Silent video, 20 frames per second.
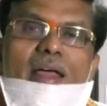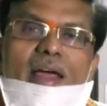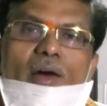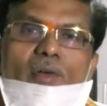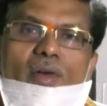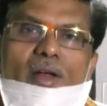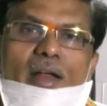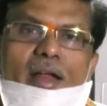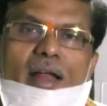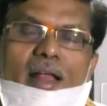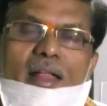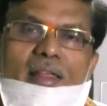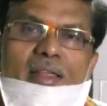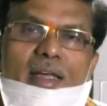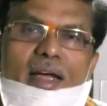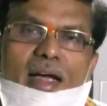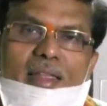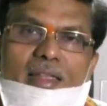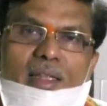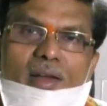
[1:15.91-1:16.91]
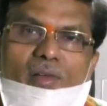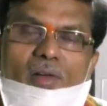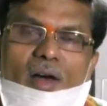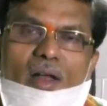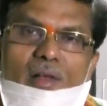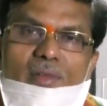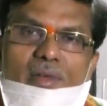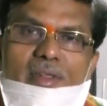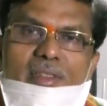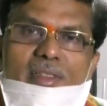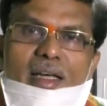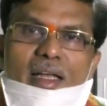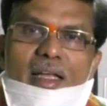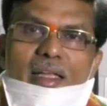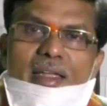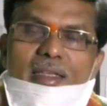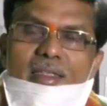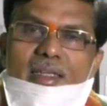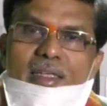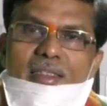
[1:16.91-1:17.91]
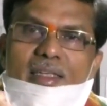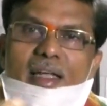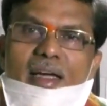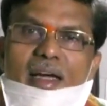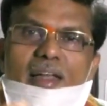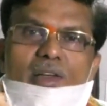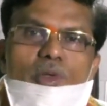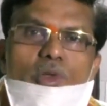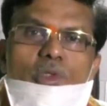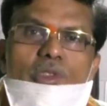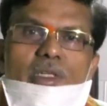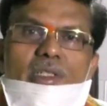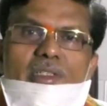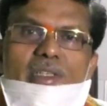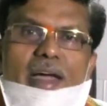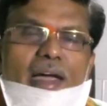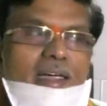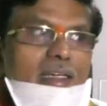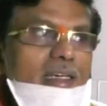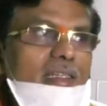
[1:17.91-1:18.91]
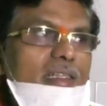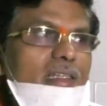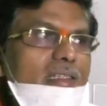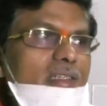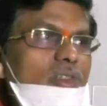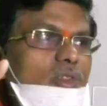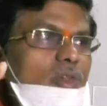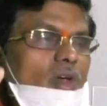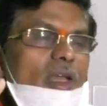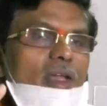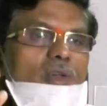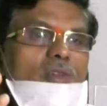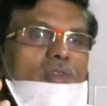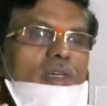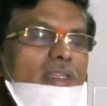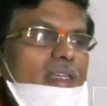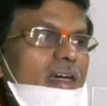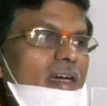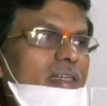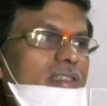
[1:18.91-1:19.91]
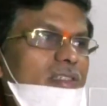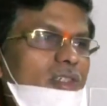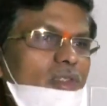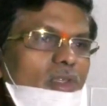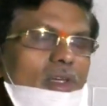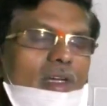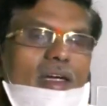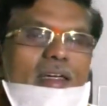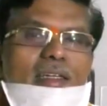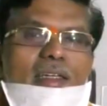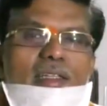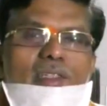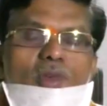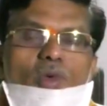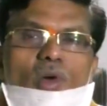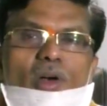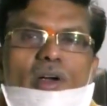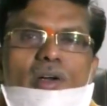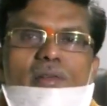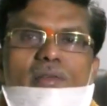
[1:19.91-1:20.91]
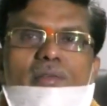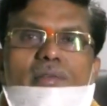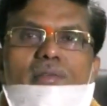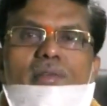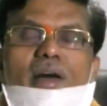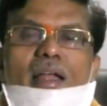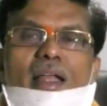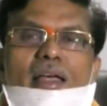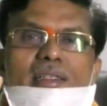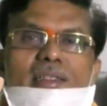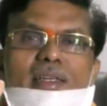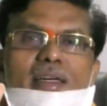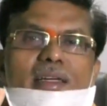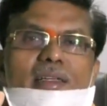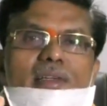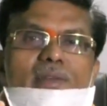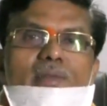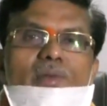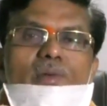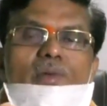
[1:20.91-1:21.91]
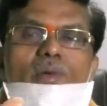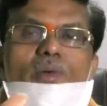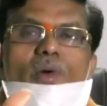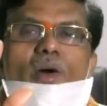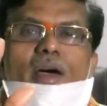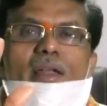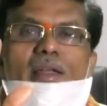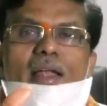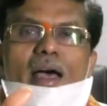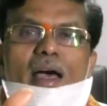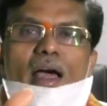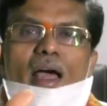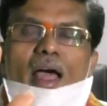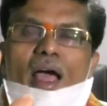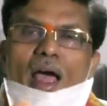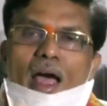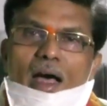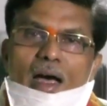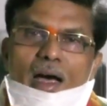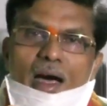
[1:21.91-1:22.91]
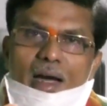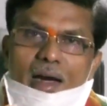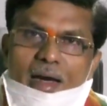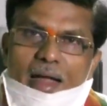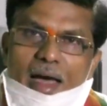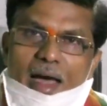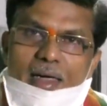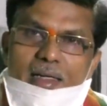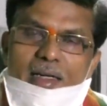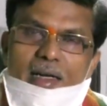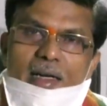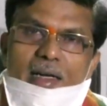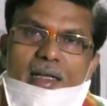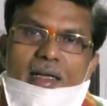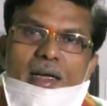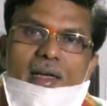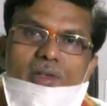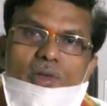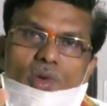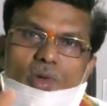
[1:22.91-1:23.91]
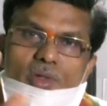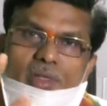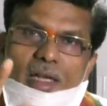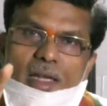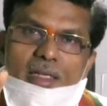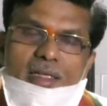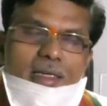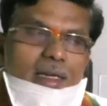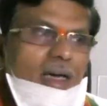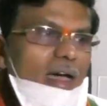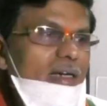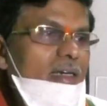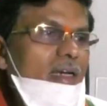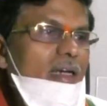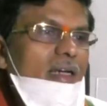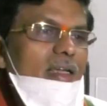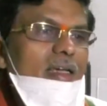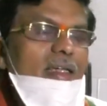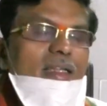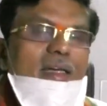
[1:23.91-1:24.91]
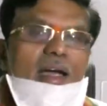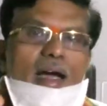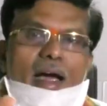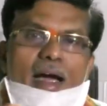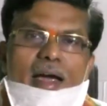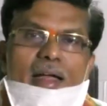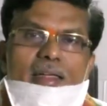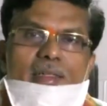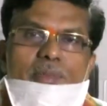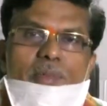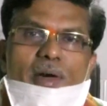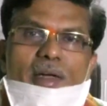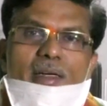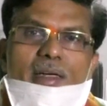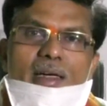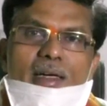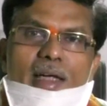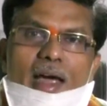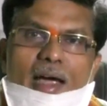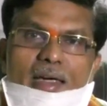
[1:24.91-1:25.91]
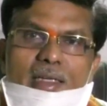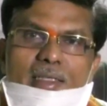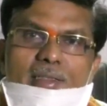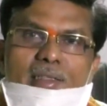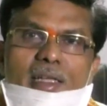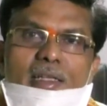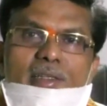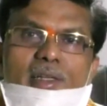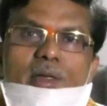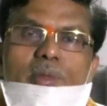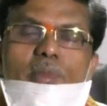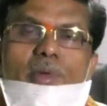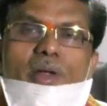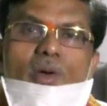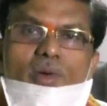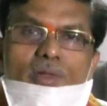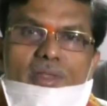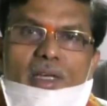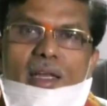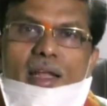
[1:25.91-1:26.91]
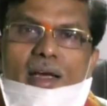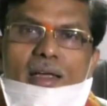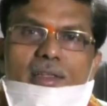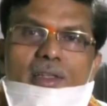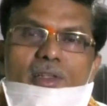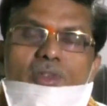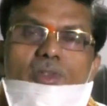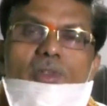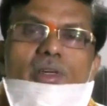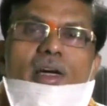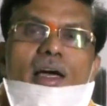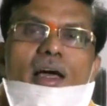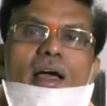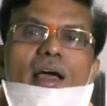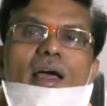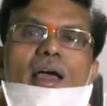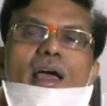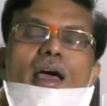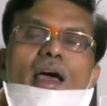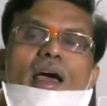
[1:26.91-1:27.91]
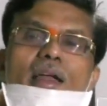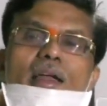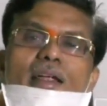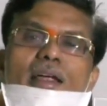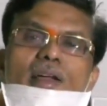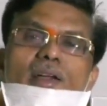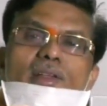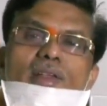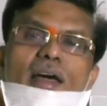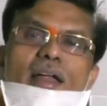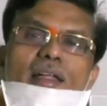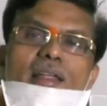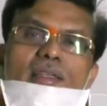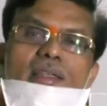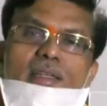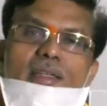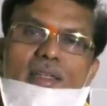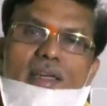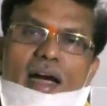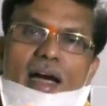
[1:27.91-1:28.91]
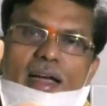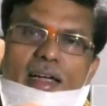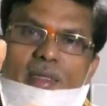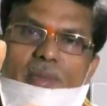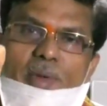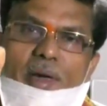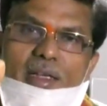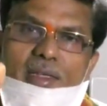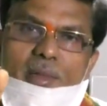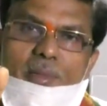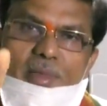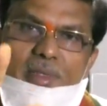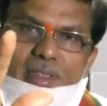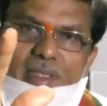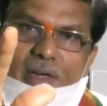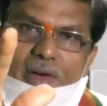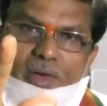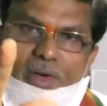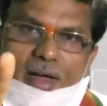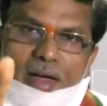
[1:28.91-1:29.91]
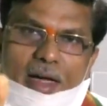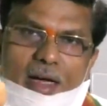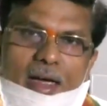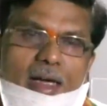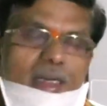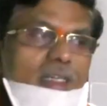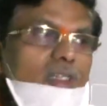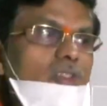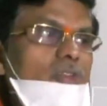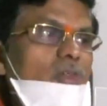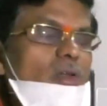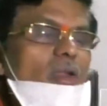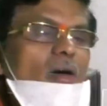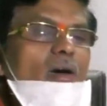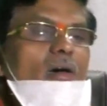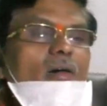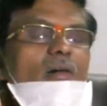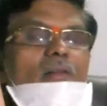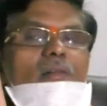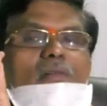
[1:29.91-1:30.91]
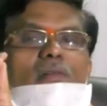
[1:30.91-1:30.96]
ఎవరినైనా అంత గందరగోళం ఏం చేయలేదు అని చేసినా కానీ న్యూసెన్స్ యాక్ట్ కింద తీసుకెళ్ళవచ్చు అదే కానీ చేతులు కట్టేసి కొట్టడం అలా చేయటం ఒక డా డాక్టర్ని అందులో దళిత డాక్టర్ని అది కాంగ్రెస్ పార్టీ డాక్టర్ సెల్ తరఫున ఒక జిల్లా అధ్యక్షుడిగా నేను దాన్ని కాంగ్రెస్ పార్టీ తరఫున తీవ్రంగా ఖండిస్తున్నాం